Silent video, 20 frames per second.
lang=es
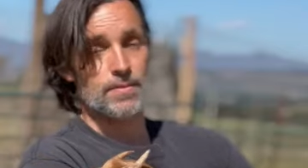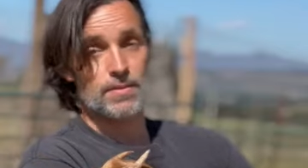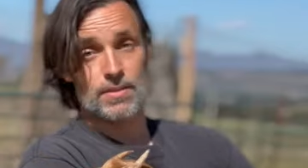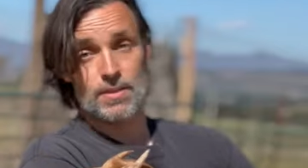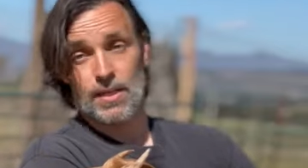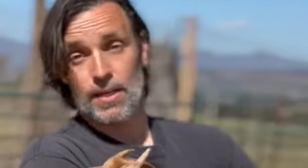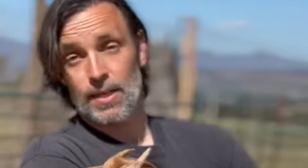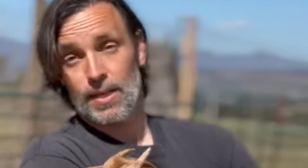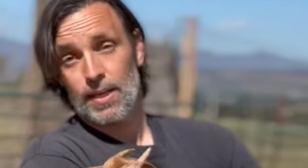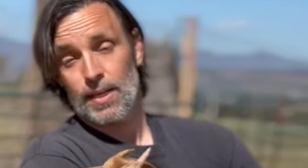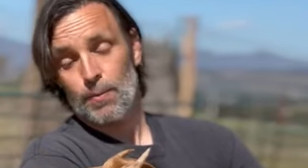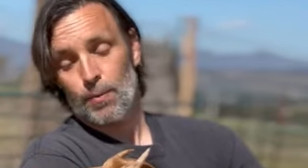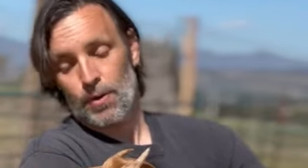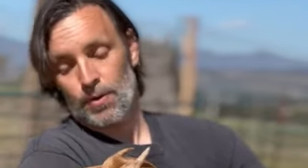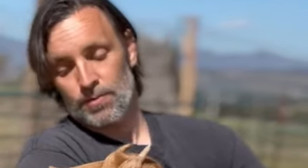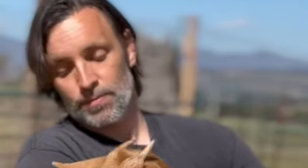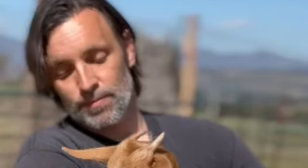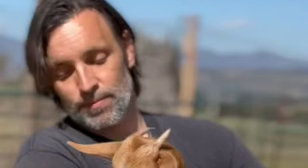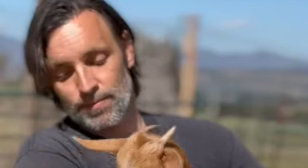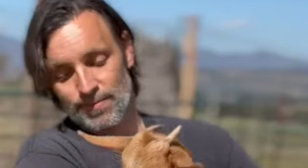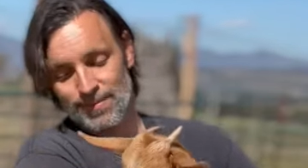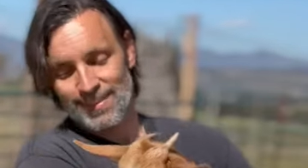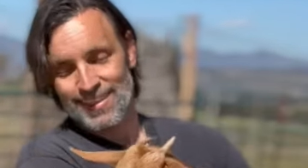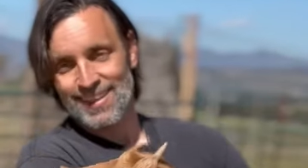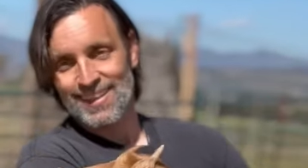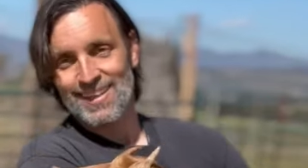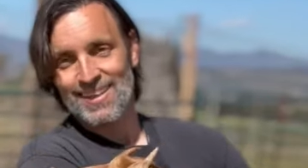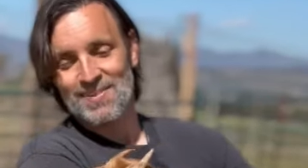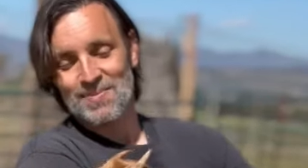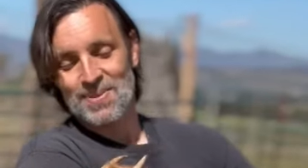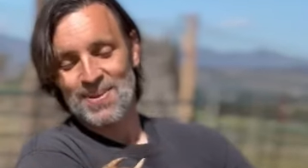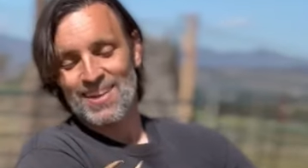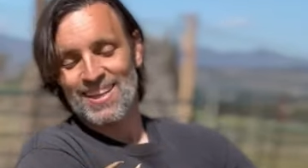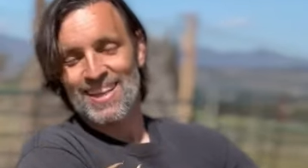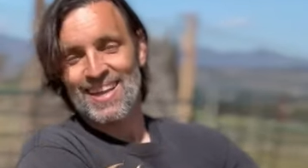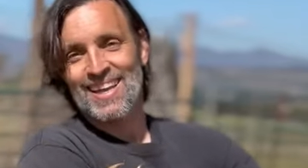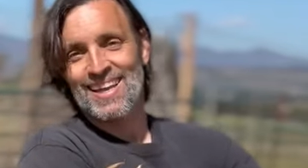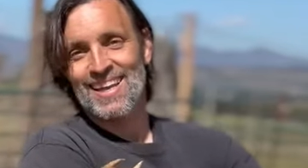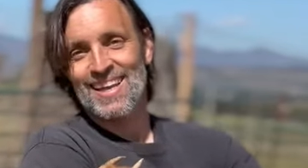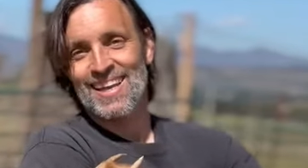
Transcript: si, bueno, eh, con Violeta,